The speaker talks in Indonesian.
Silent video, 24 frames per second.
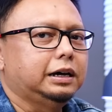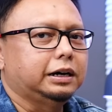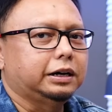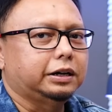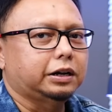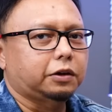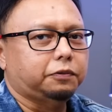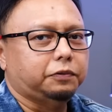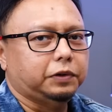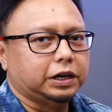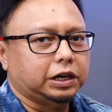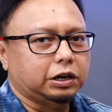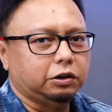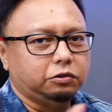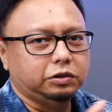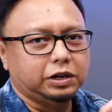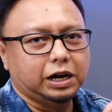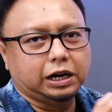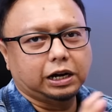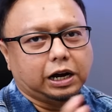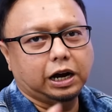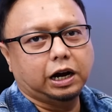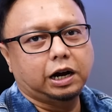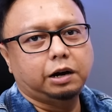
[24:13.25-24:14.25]
Grafiknya
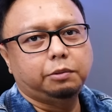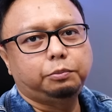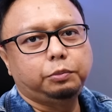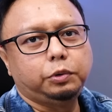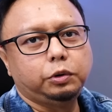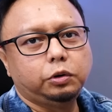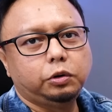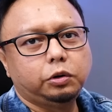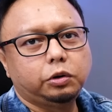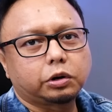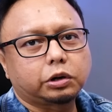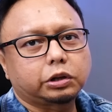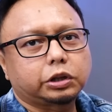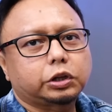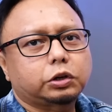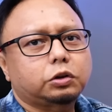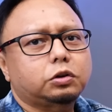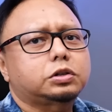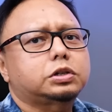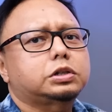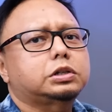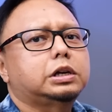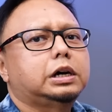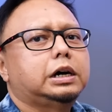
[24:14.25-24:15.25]
udah agak ngeblur.
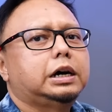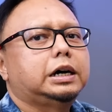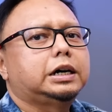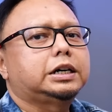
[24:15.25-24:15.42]
Terus